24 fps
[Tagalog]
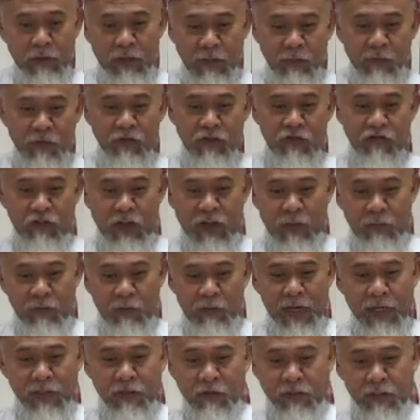demonyo nga
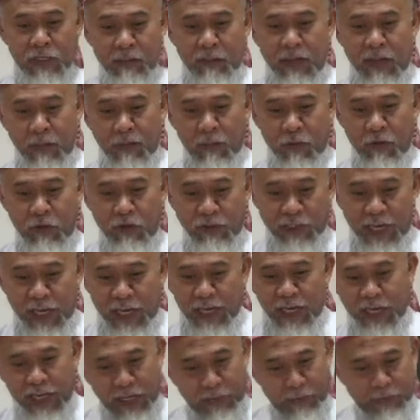pumasok sa baboy, sa
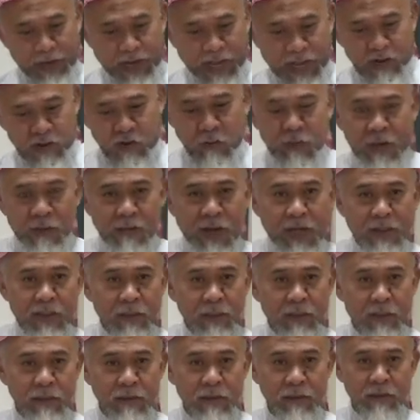iri pa lang
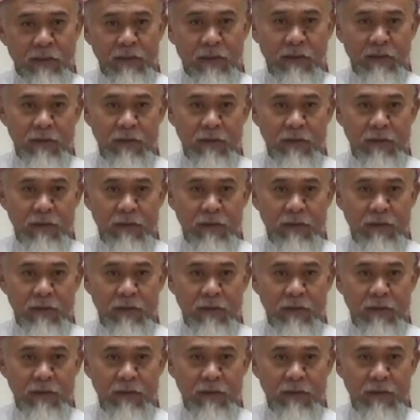lumabas.